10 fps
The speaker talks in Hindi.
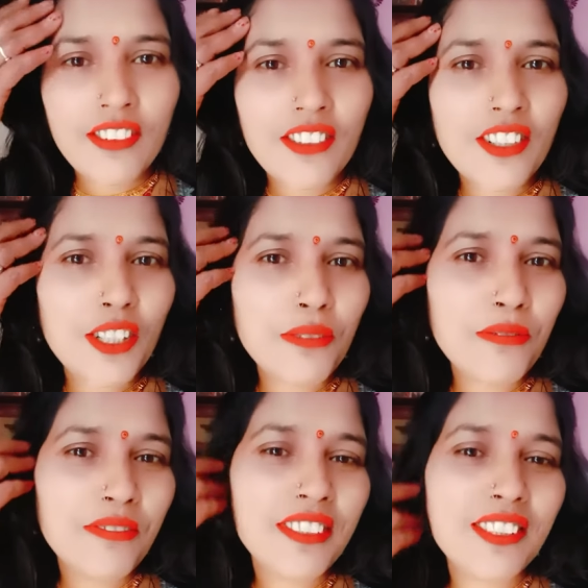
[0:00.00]
और
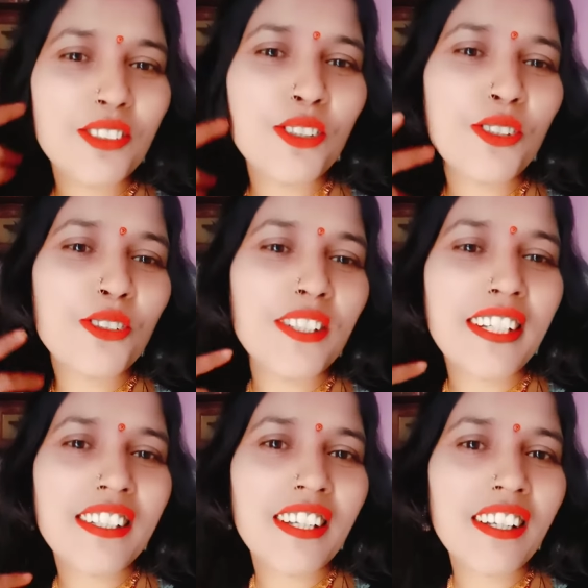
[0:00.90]
दोस्तों
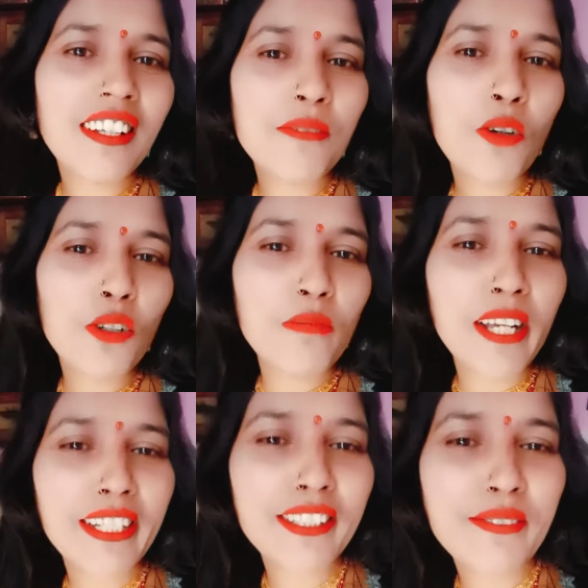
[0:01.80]
देखिए बहुत मेहनत
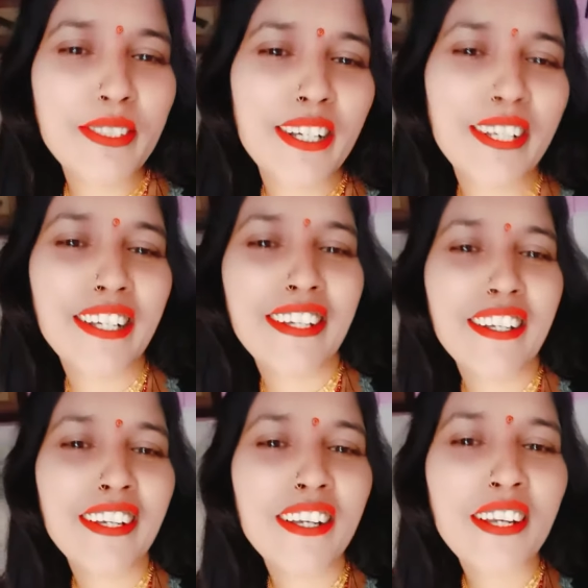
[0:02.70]
से बना रहे हैं
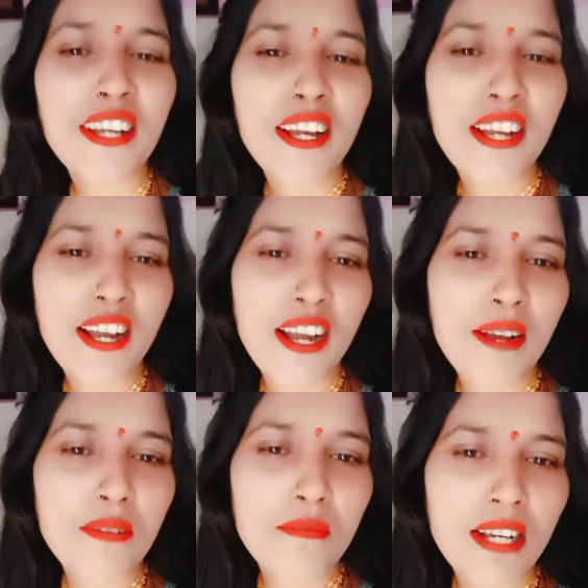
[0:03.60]
आप
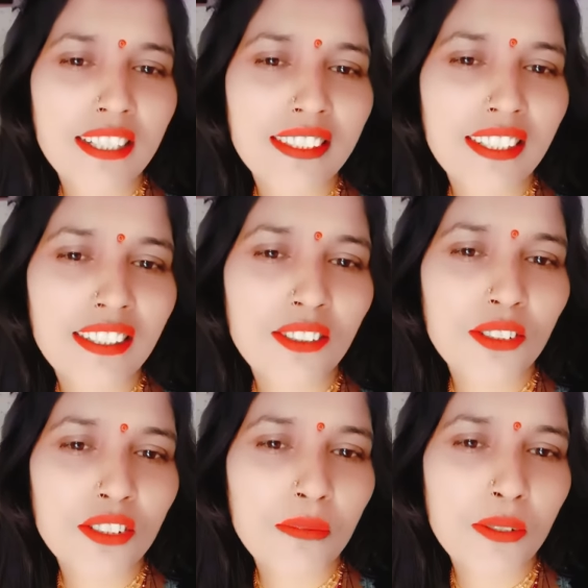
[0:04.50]
हमारे चैनल को
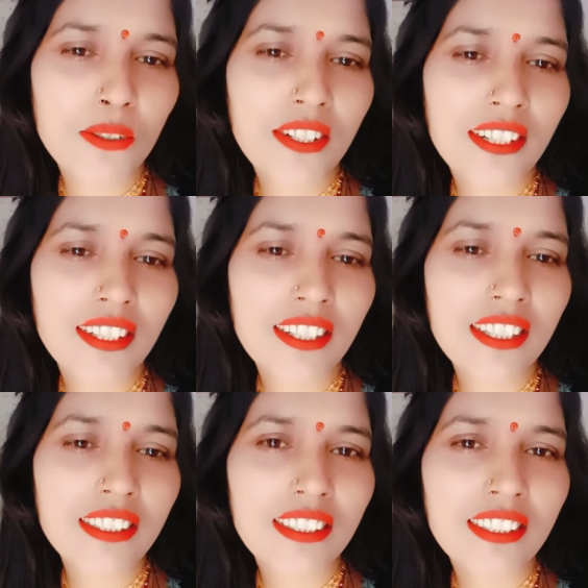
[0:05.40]
सपोर्ट करिए
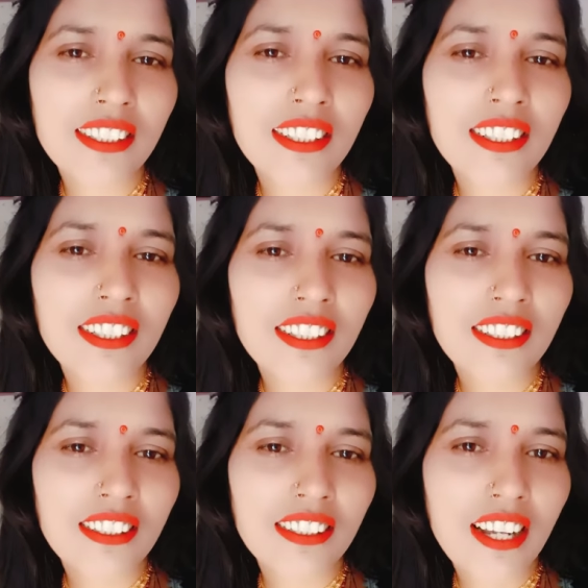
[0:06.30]

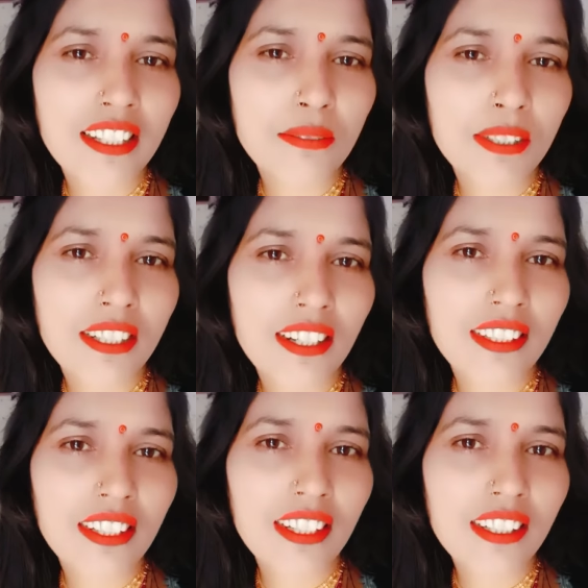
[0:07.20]
लाइक भी
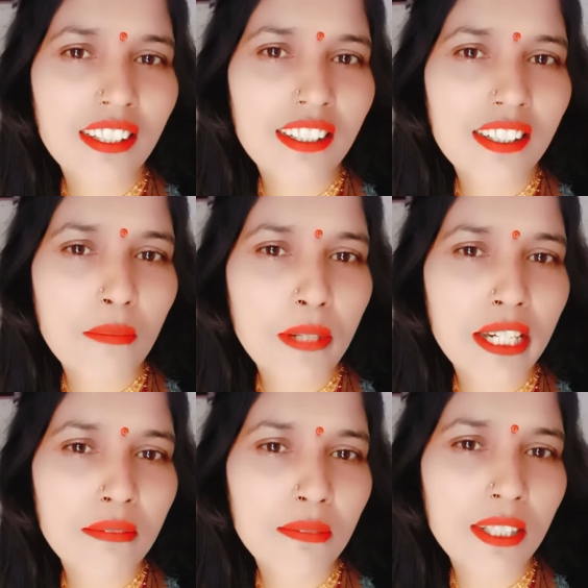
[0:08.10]
करिए कमेंट
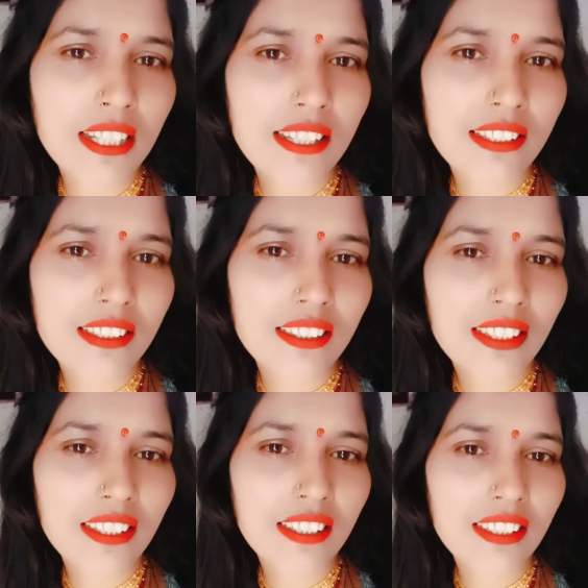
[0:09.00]
में बता सकते हैं
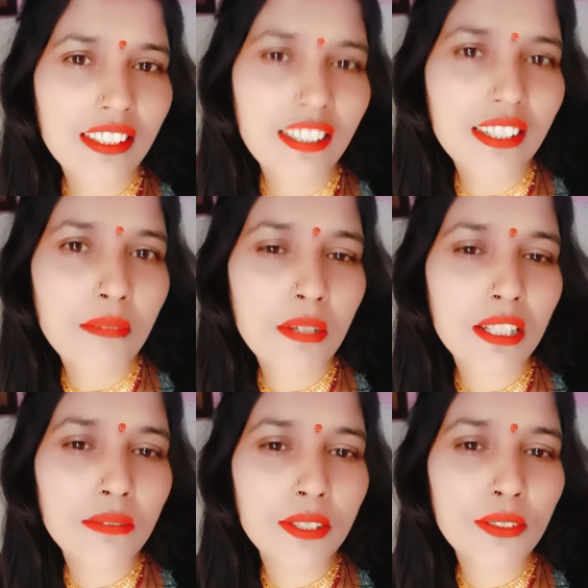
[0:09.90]
कि हमारी
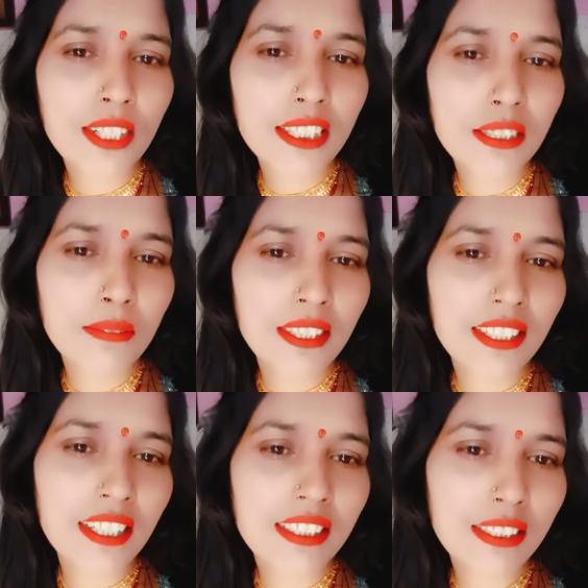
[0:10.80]
वीडियो कैसी बन रही है
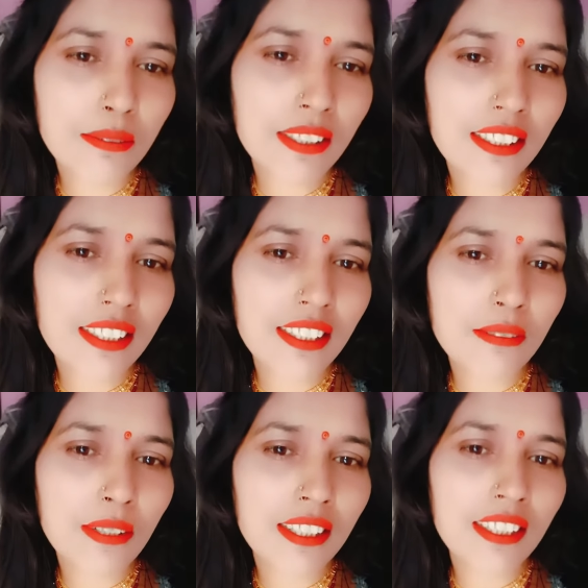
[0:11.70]
अच्छी बन रही नहीं
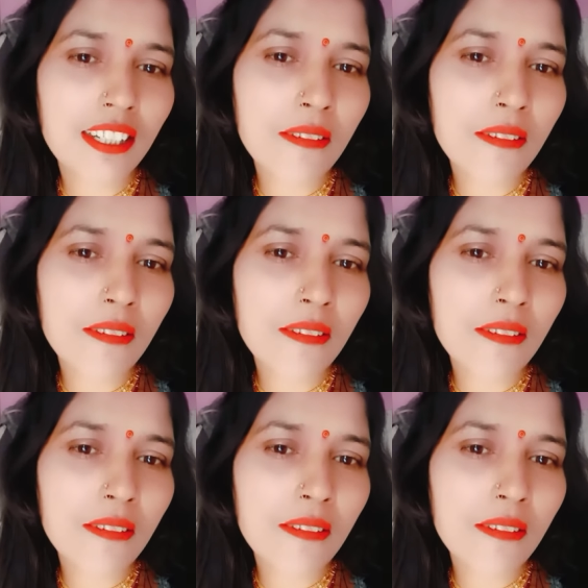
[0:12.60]
बन रही